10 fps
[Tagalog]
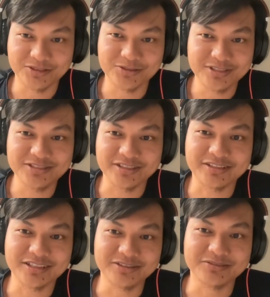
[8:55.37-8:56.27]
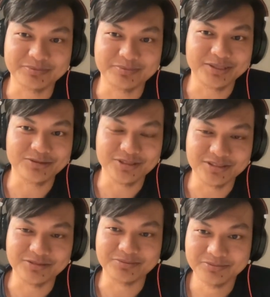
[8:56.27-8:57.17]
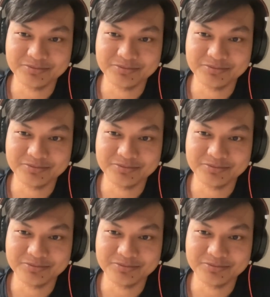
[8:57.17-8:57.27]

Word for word: so nag-start nang yung patuloy na yung